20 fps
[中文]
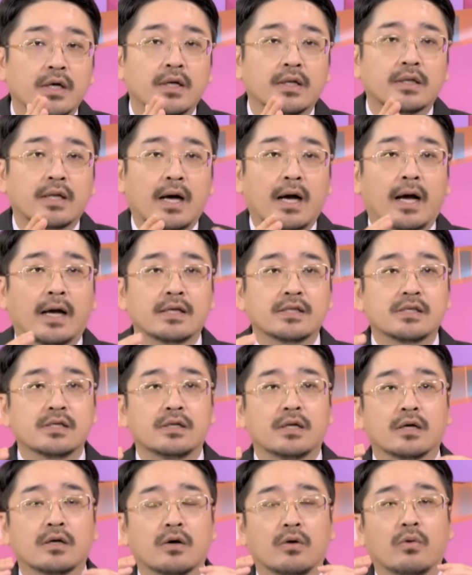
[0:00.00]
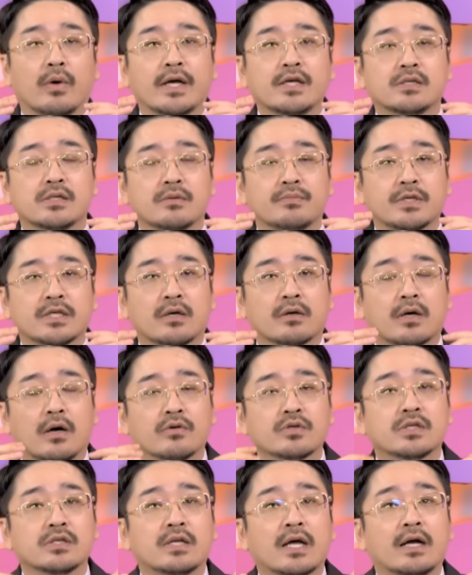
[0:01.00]
它还是能够维持比较高
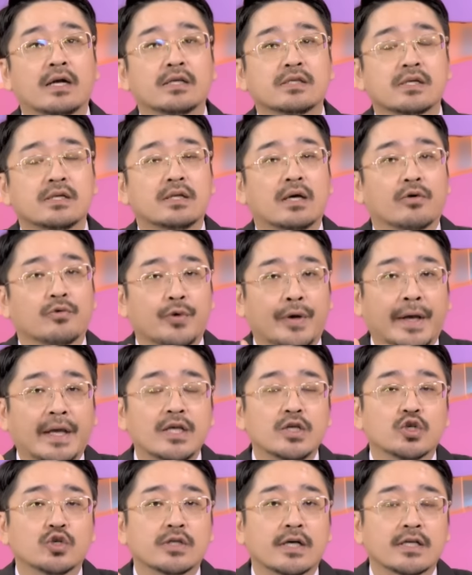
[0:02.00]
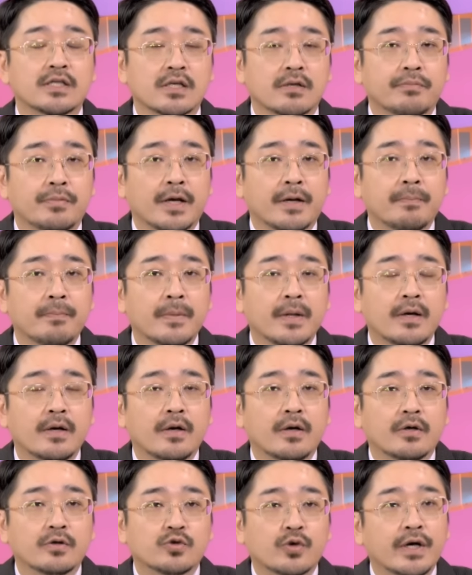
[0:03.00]
姿态的震荡，原因就在这边。
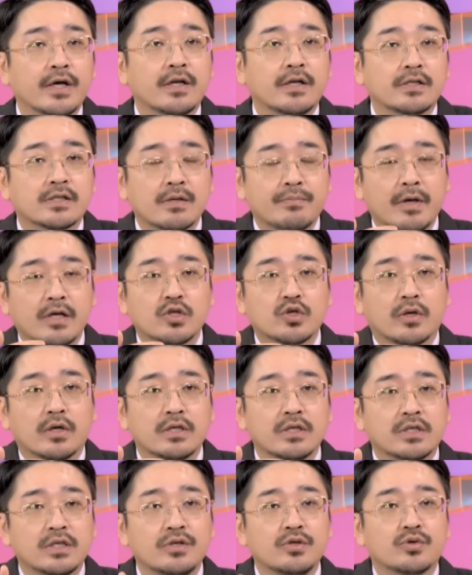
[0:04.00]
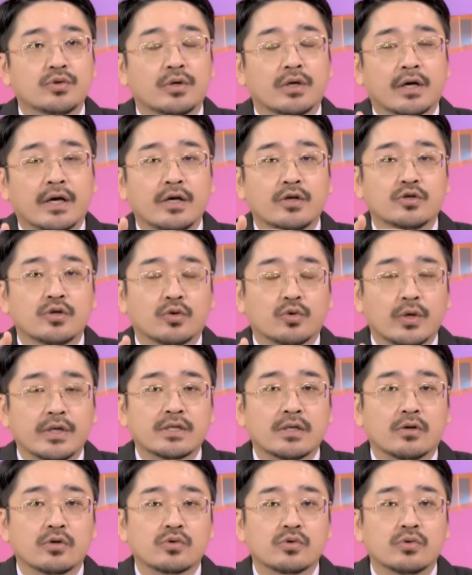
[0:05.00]
所以你这边就很清楚的可以去对
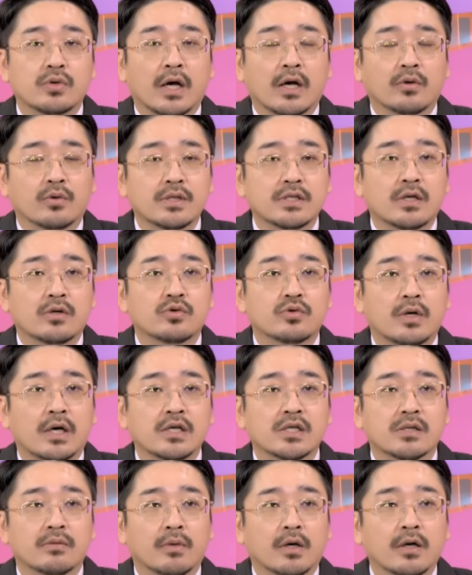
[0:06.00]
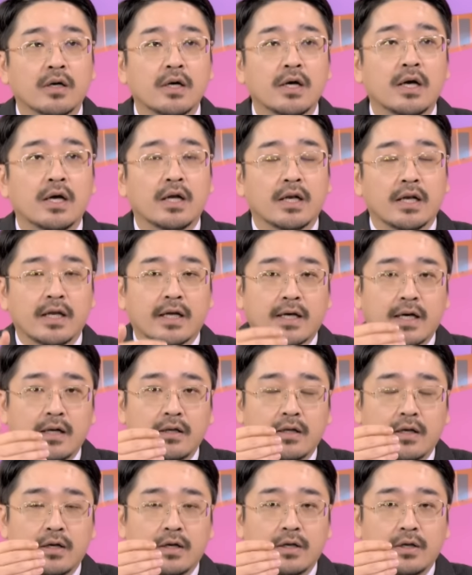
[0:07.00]
照出来，对照出来什么？你看
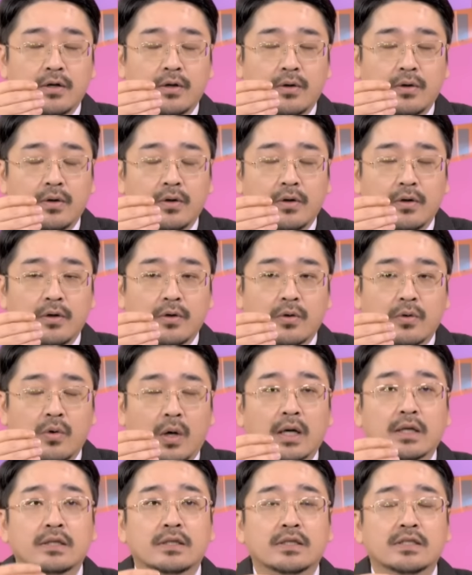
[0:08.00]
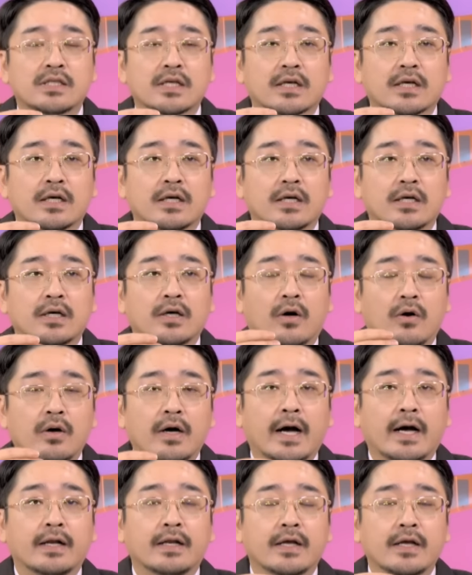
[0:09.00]
到广这个红
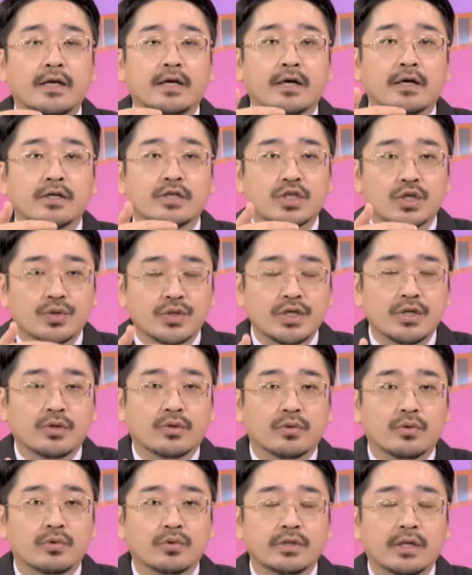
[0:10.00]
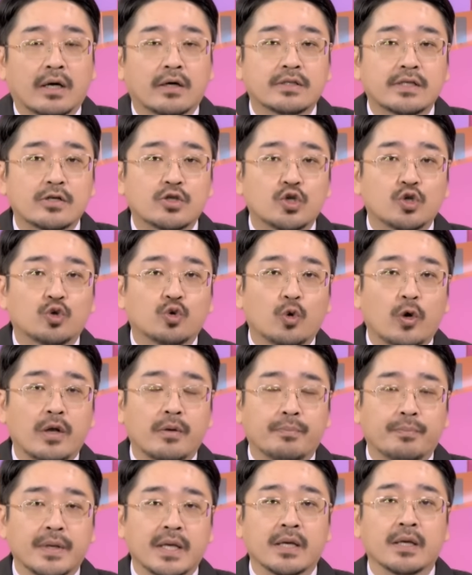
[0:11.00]
海的一个走势图，然后再去对
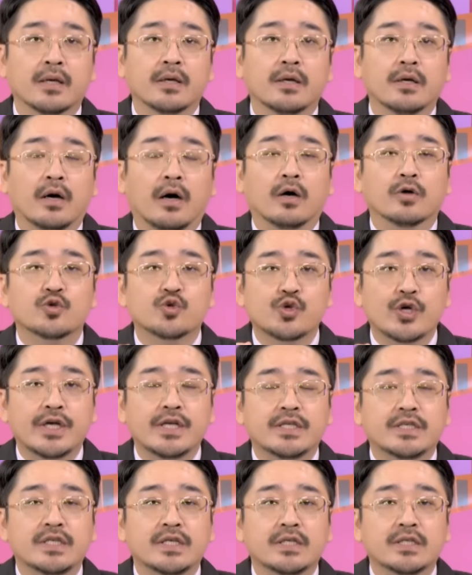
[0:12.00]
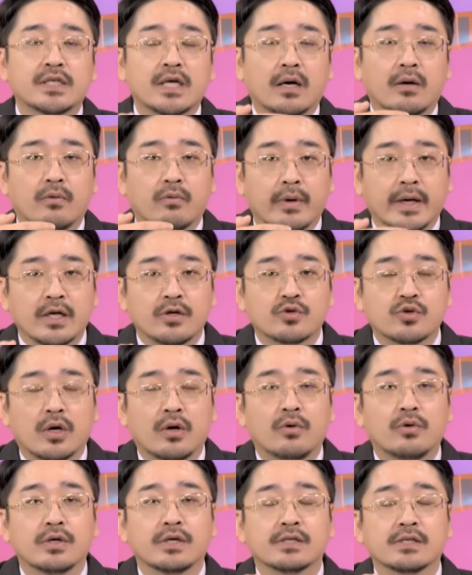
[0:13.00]
比，哦，最近像伟创
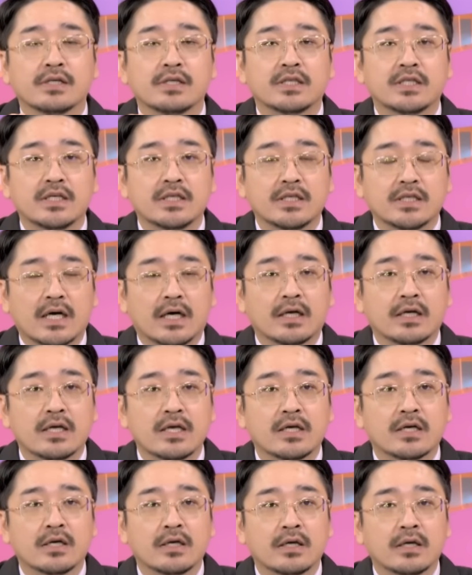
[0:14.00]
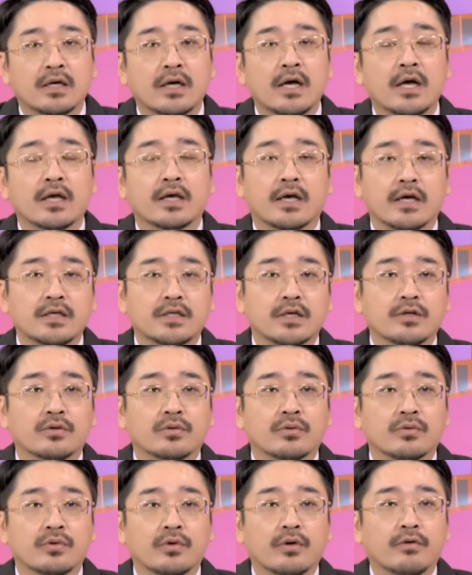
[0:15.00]
或者是技嘉的一个 K 线
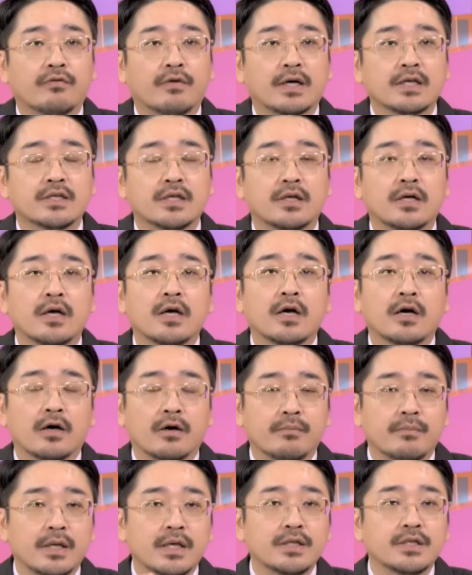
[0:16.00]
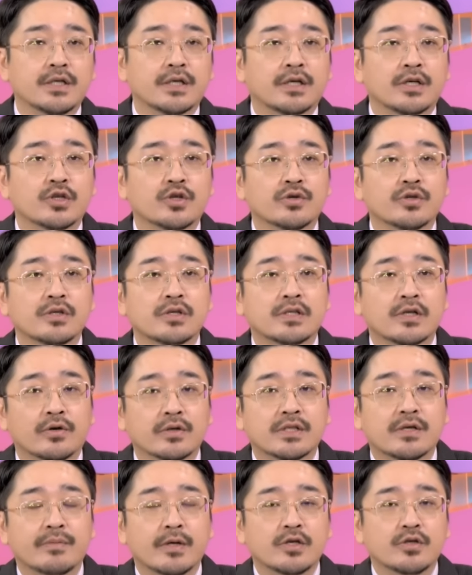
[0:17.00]
图，你会发现很明显的，就是从
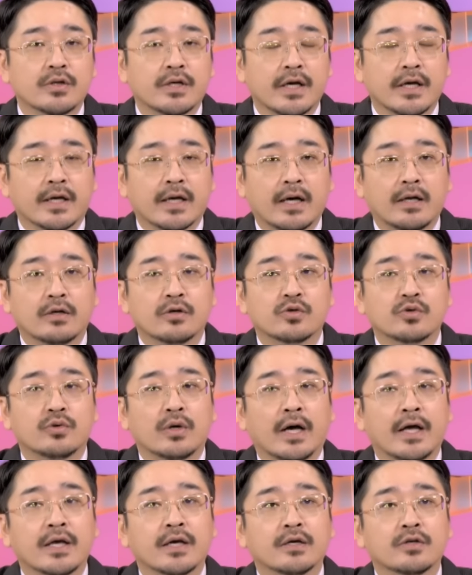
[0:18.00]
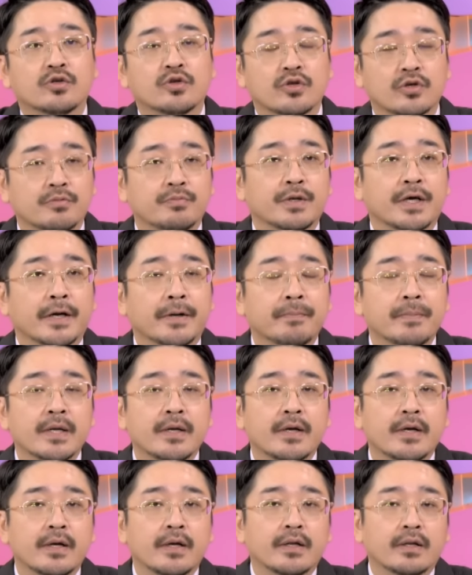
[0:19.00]
这边就可以看得出来一个区别。
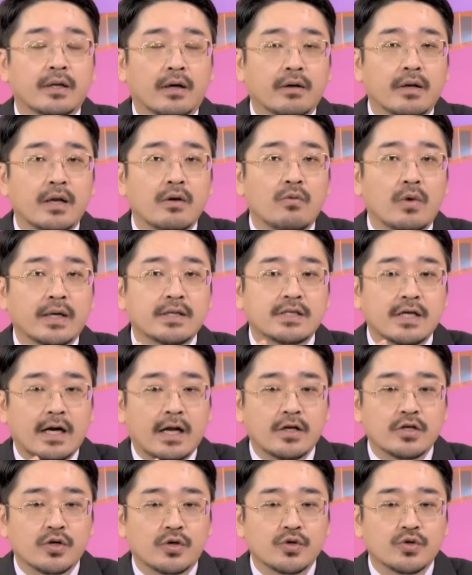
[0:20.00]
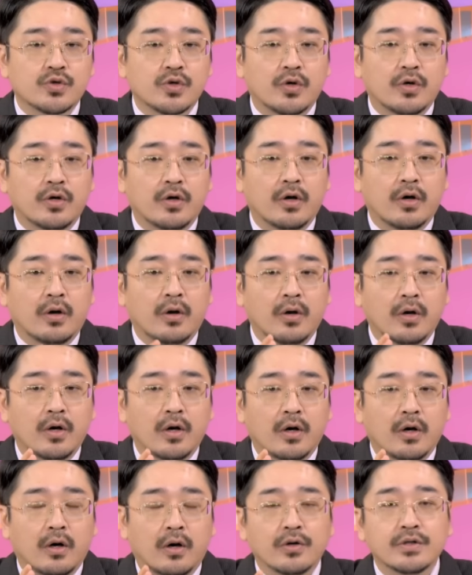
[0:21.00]
然后另外再来就是说，
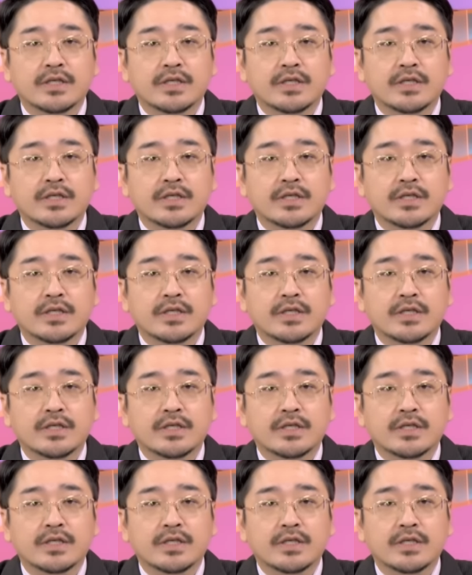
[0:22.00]
洪